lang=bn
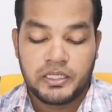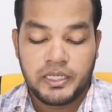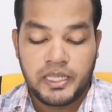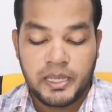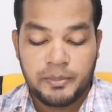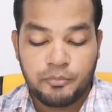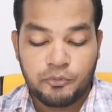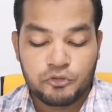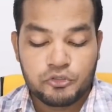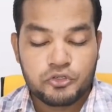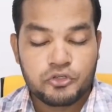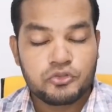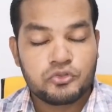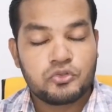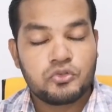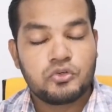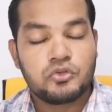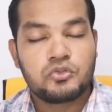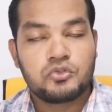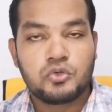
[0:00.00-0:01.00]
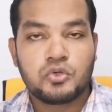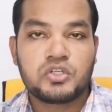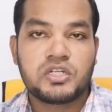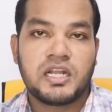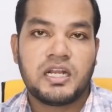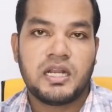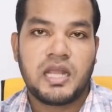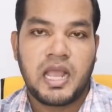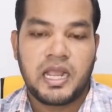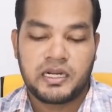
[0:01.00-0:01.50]
এ পর্যন্ত টোটাল
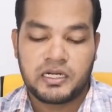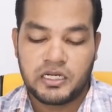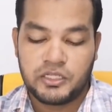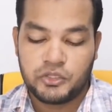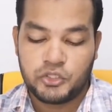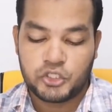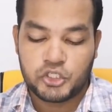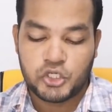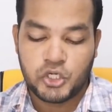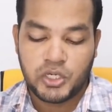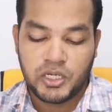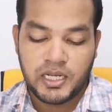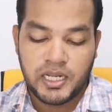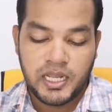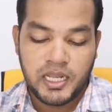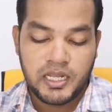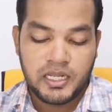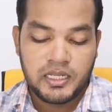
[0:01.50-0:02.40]
আক্রান্ত সংখ্যা